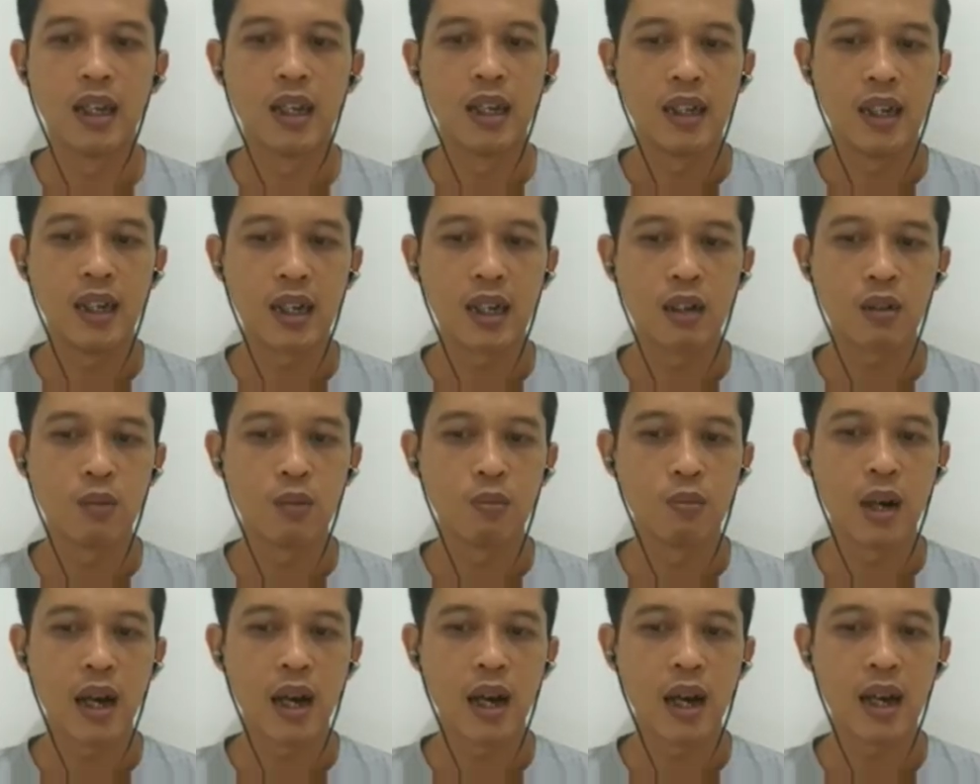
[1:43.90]
dan
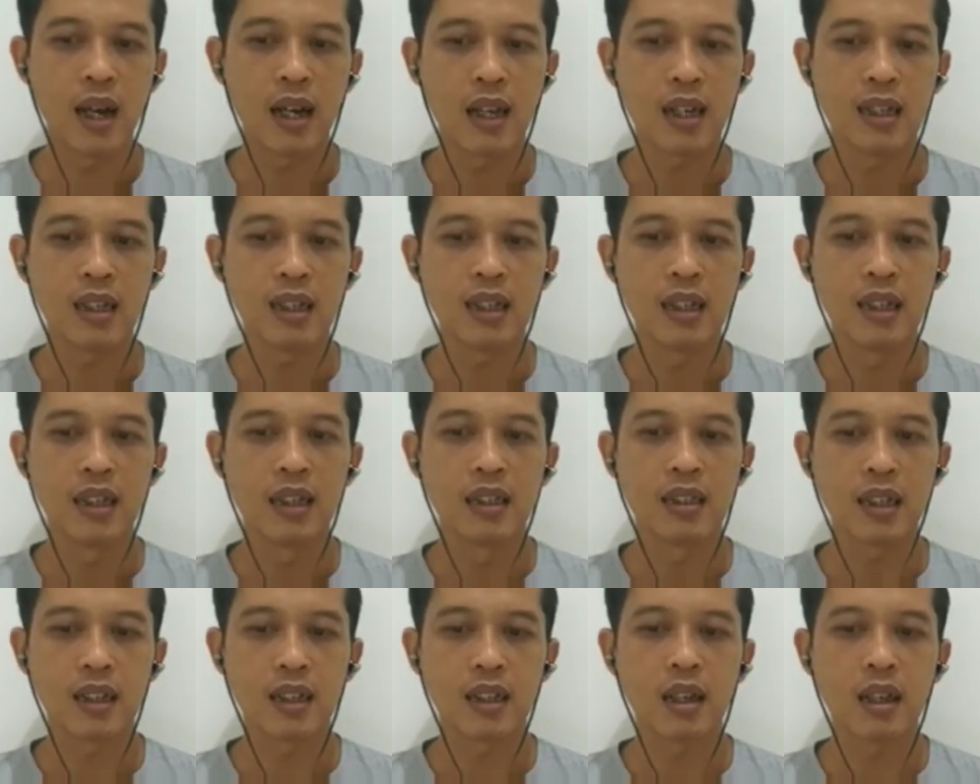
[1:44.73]
bahan
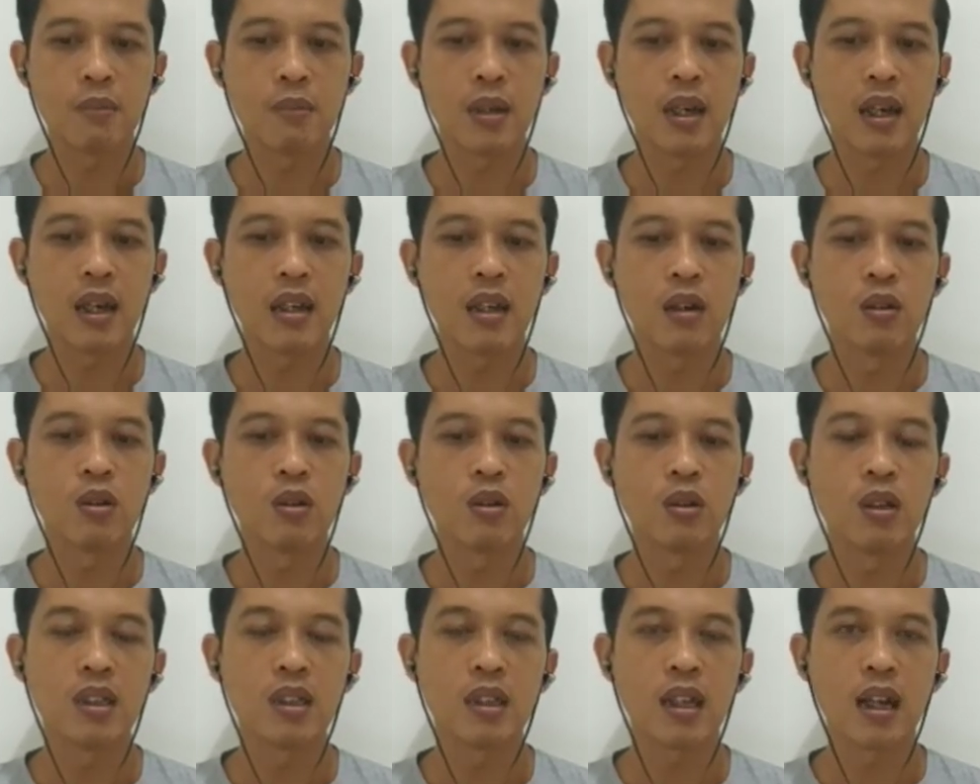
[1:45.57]
serta biaya
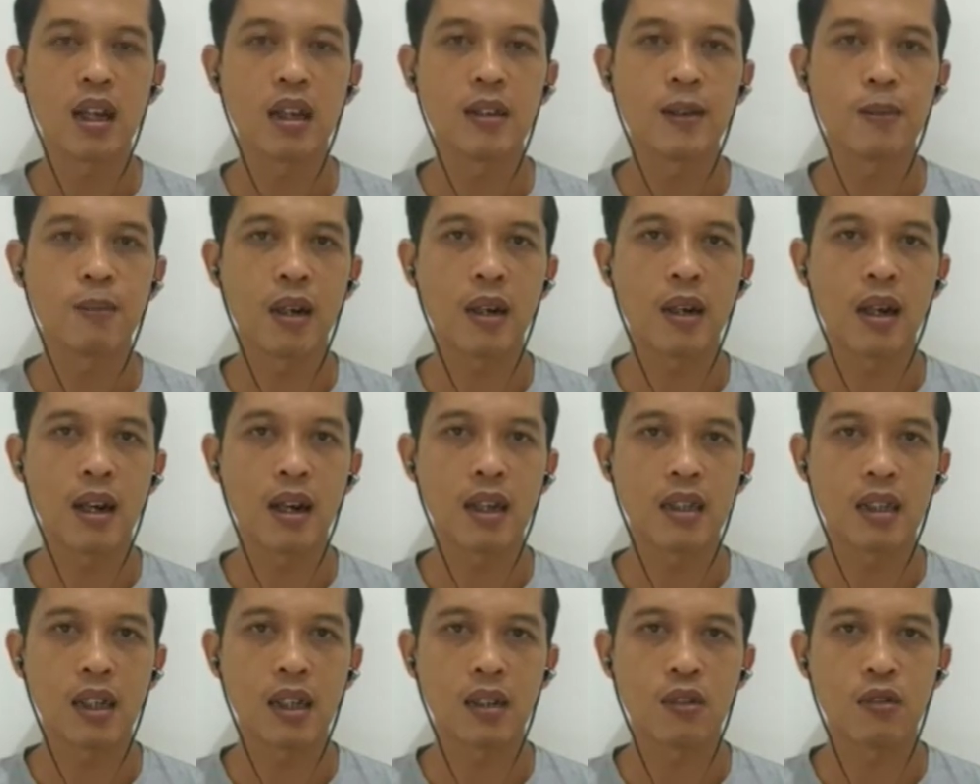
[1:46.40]
untuk instalasi
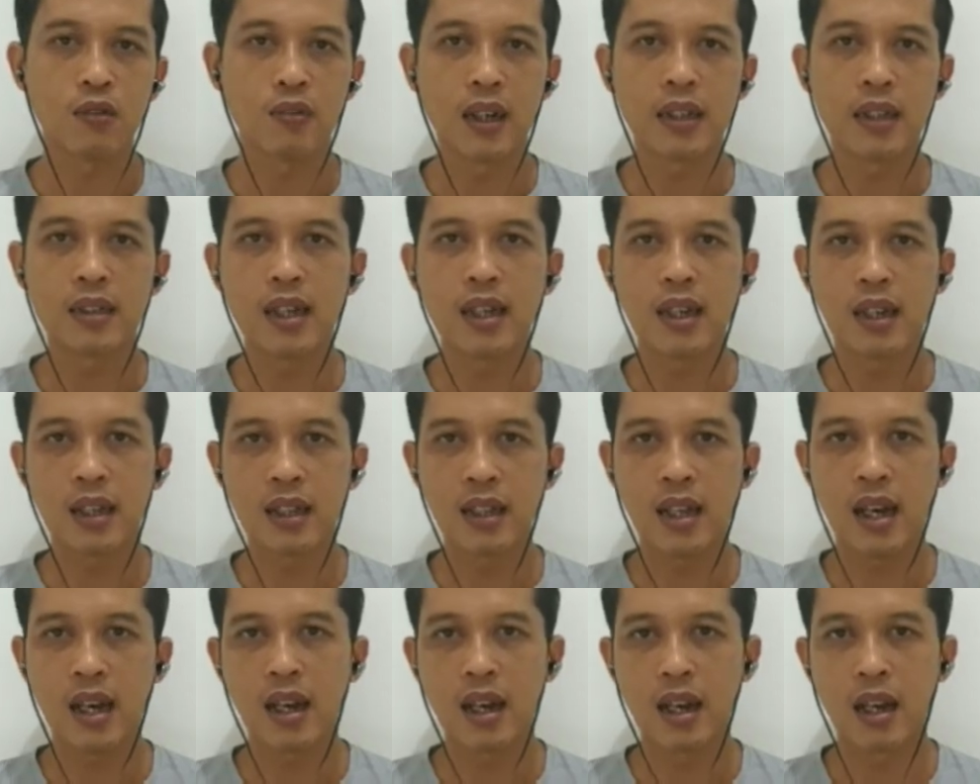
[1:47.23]
penerangan satu fasa
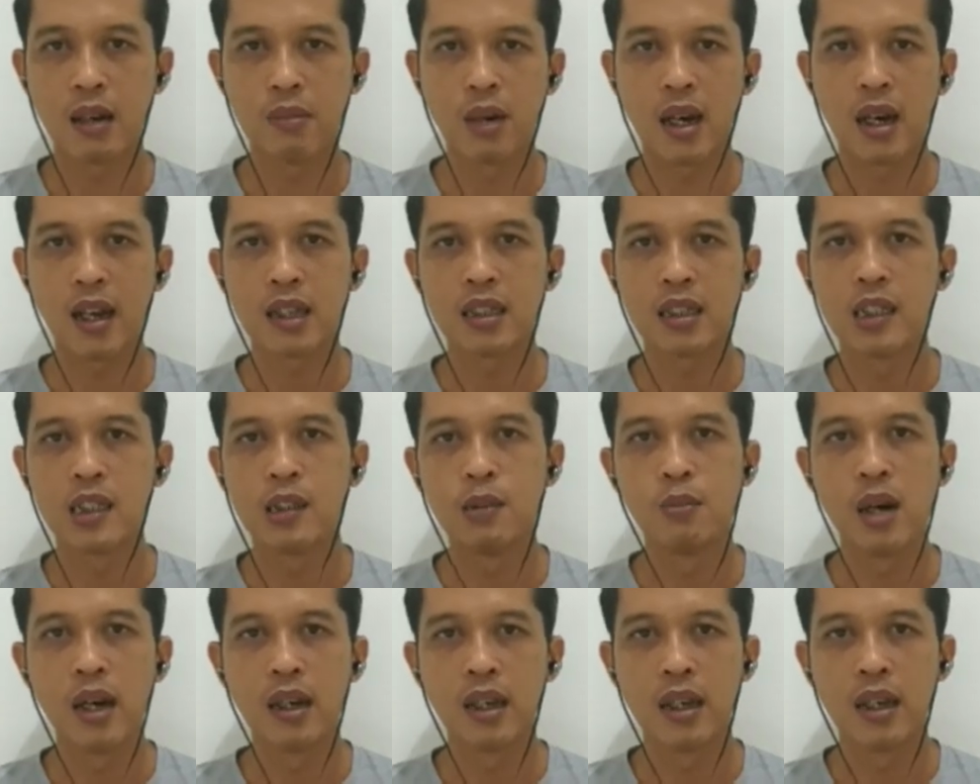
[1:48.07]
kita akan bahas
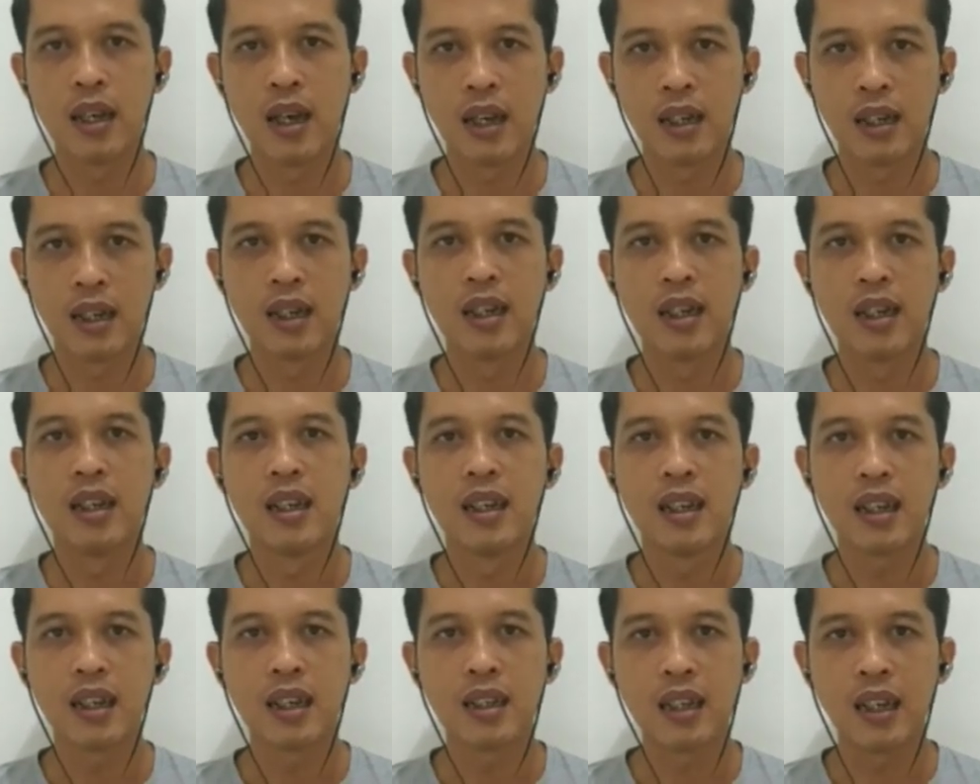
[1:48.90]
di bagian
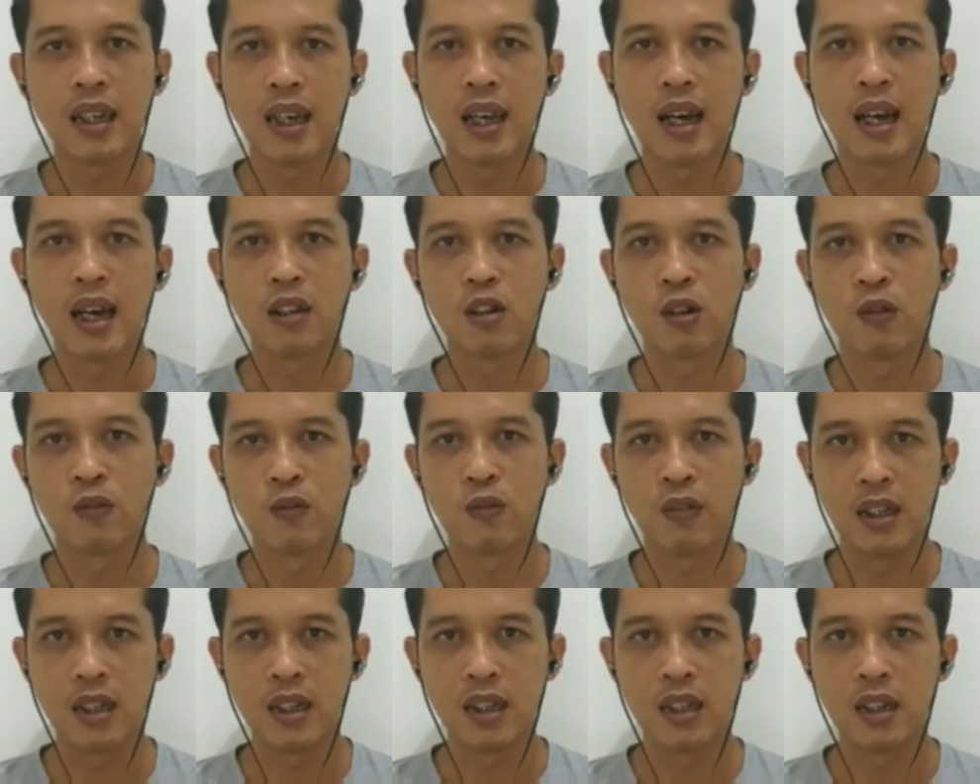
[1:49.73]
ketiga atau
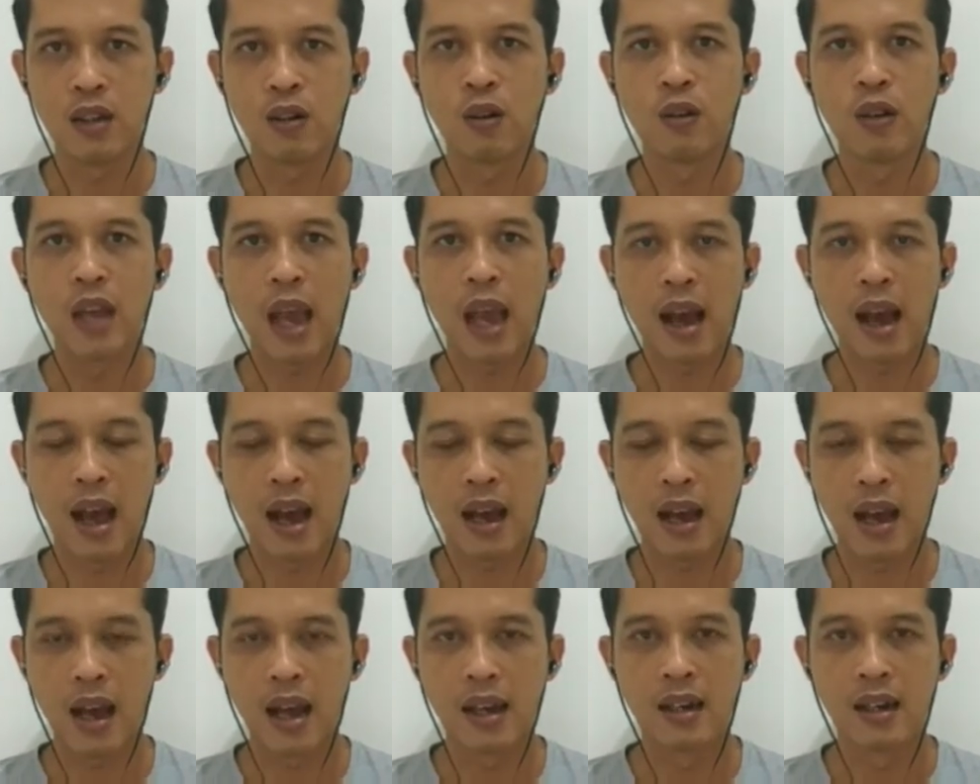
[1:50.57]
video yang
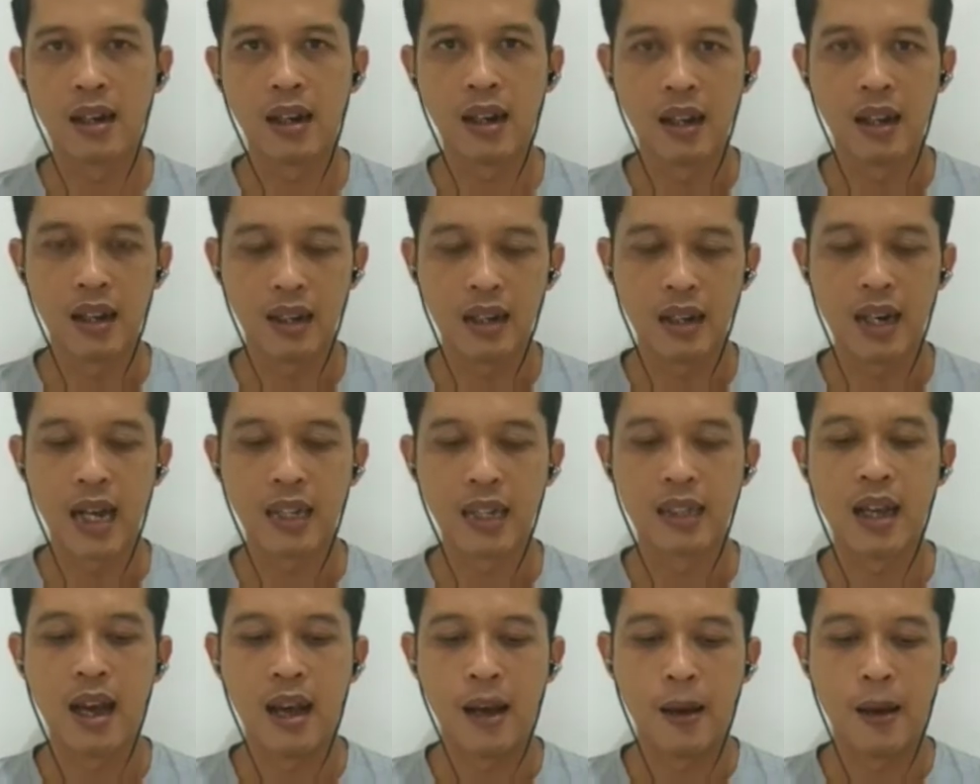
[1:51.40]
akan
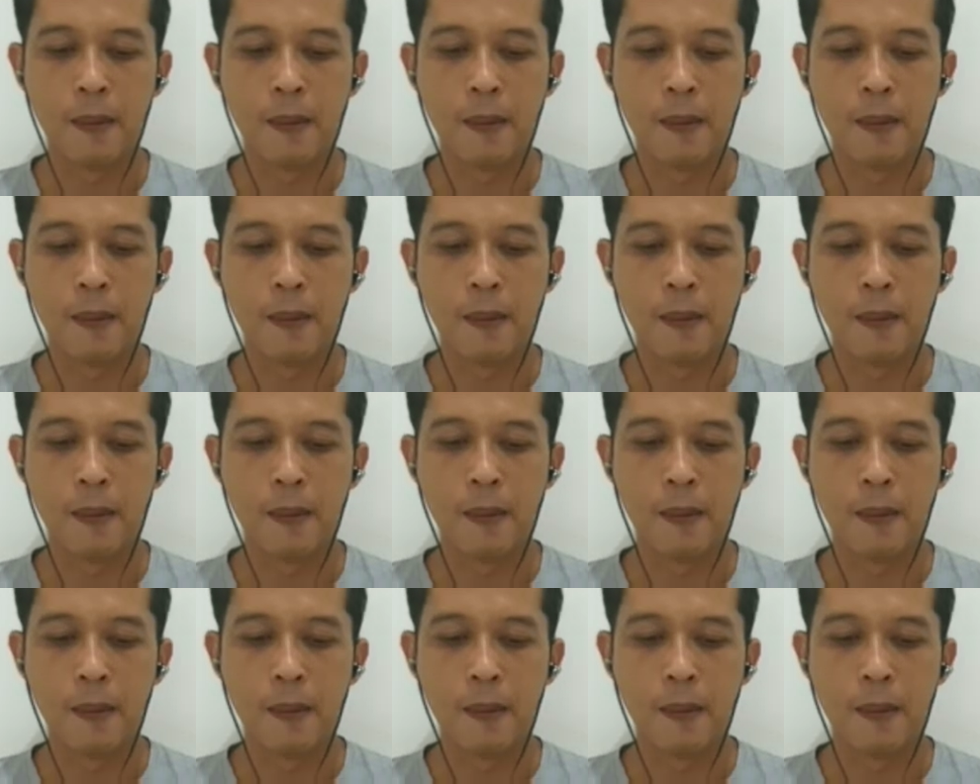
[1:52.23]
datang.